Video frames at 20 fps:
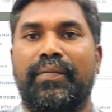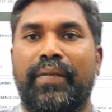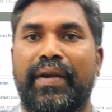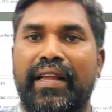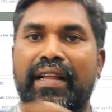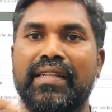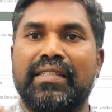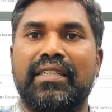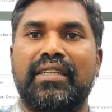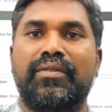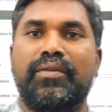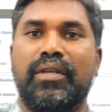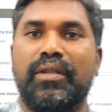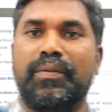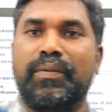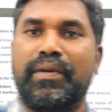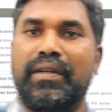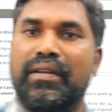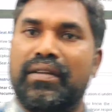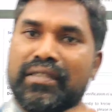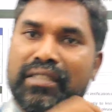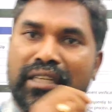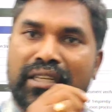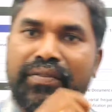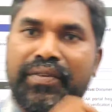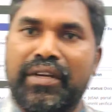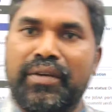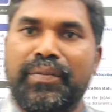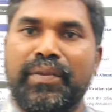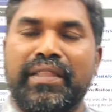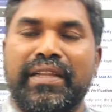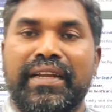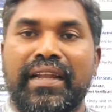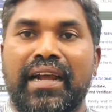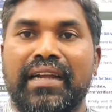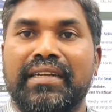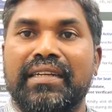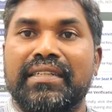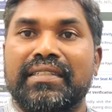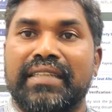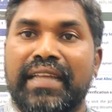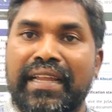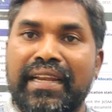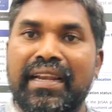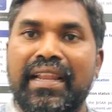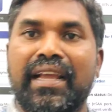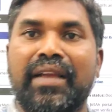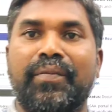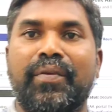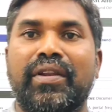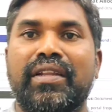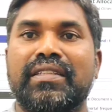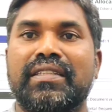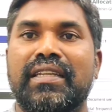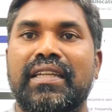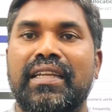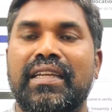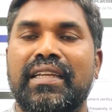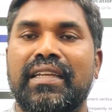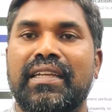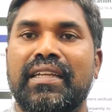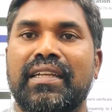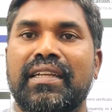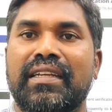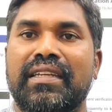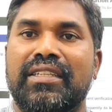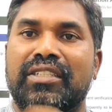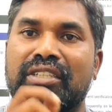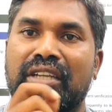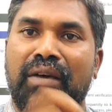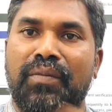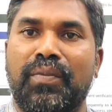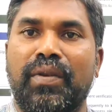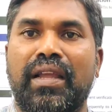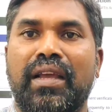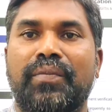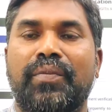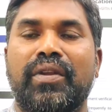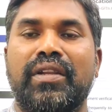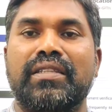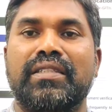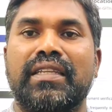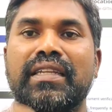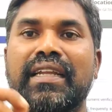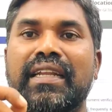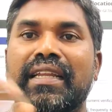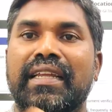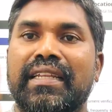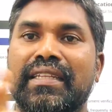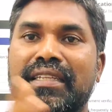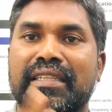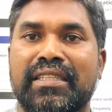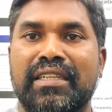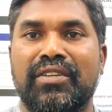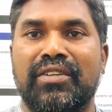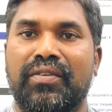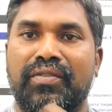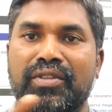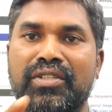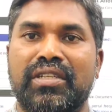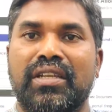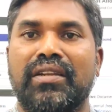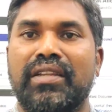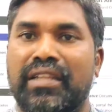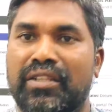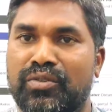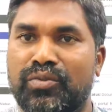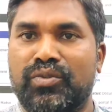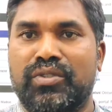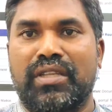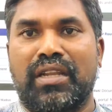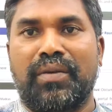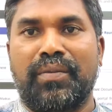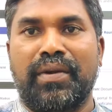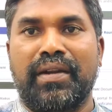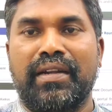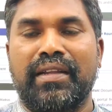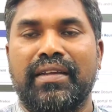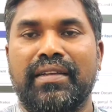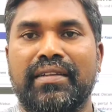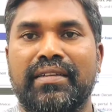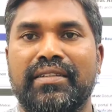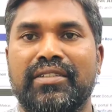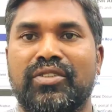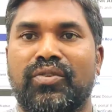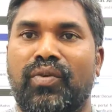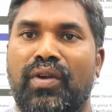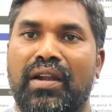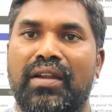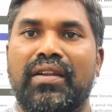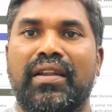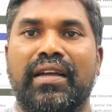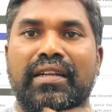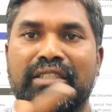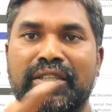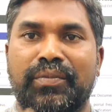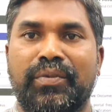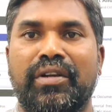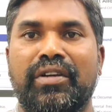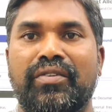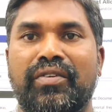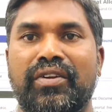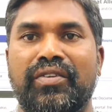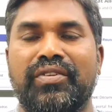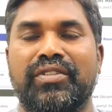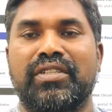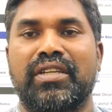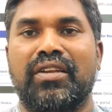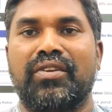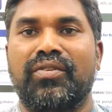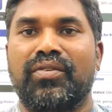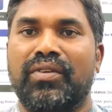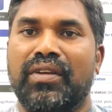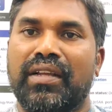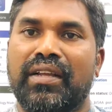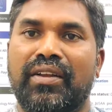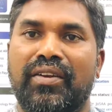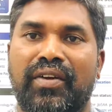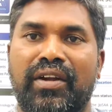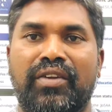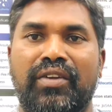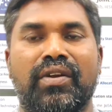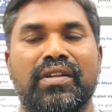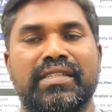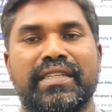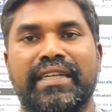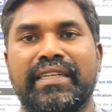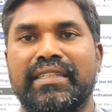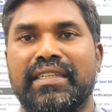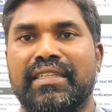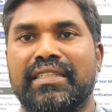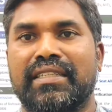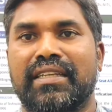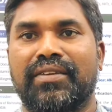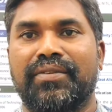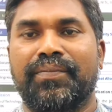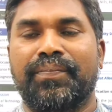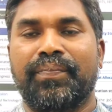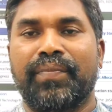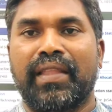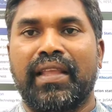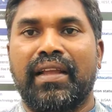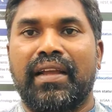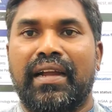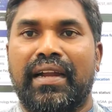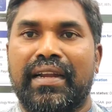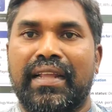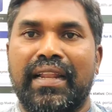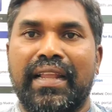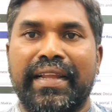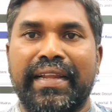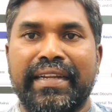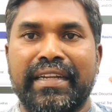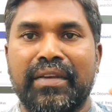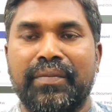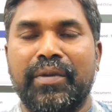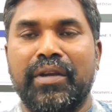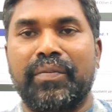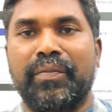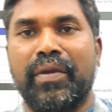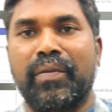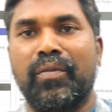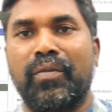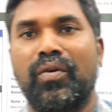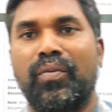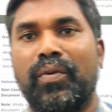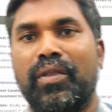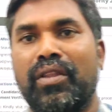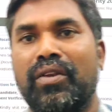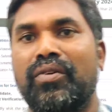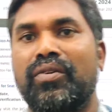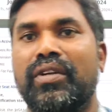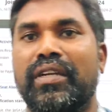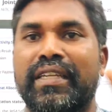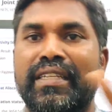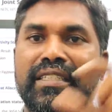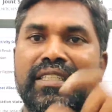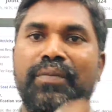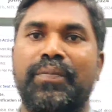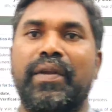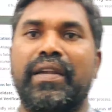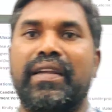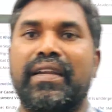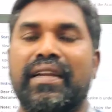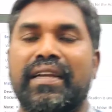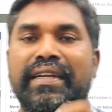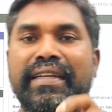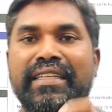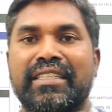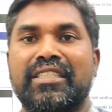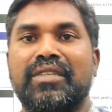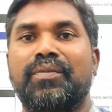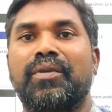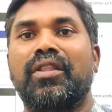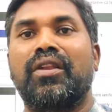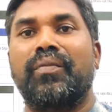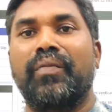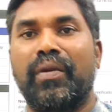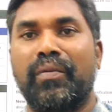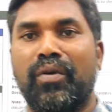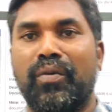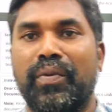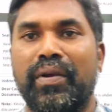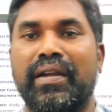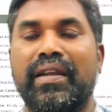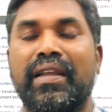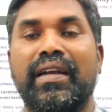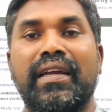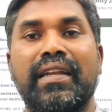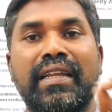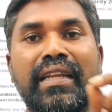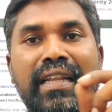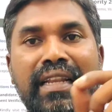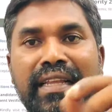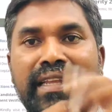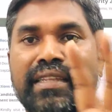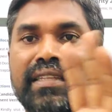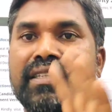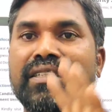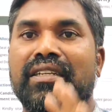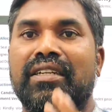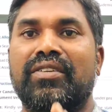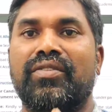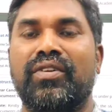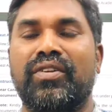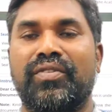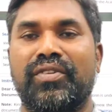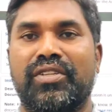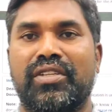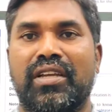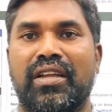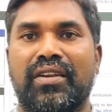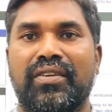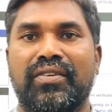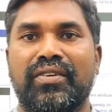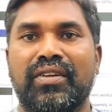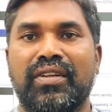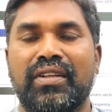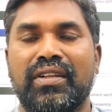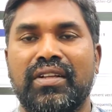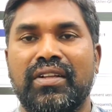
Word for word: మెడికల్ సర్టిఫికేట్ సర్టిఫికేట్ మీద డాక్టర్ సైన్ లేకపోయినా సరే స్టాంప్ లేకపోయినా సరే క్లియర్ చేసినటువంటి విషయాలు నేను చూశాను అనమాట సో వాళ్ళు నాకు చెప్పినటువంటి విషయాలు అండ్ వాళ్ళు సెండ్ చేశారు అండ్ అలాగే ఇంటర్మీడియట్ మెమో బదులు టీసీ పెట్టినా టీసీ బదులు మెమో పెట్టినా కానీ క్లియర్ చేసినటువంటి విషయాలు